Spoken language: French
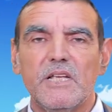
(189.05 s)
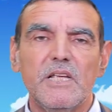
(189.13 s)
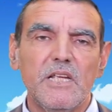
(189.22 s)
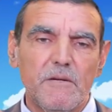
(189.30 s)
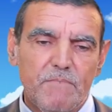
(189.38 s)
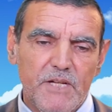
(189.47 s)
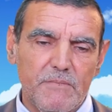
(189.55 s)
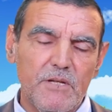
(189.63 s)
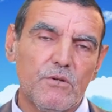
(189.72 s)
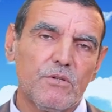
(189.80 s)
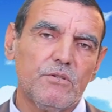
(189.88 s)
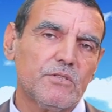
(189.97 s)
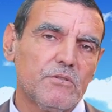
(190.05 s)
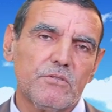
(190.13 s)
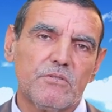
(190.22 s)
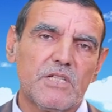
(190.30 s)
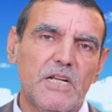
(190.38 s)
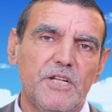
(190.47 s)
et permet au corps
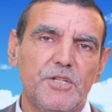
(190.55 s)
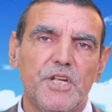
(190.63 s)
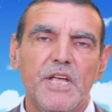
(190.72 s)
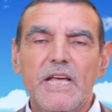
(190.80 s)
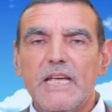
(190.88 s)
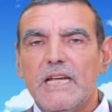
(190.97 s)
donc, de s'alléger.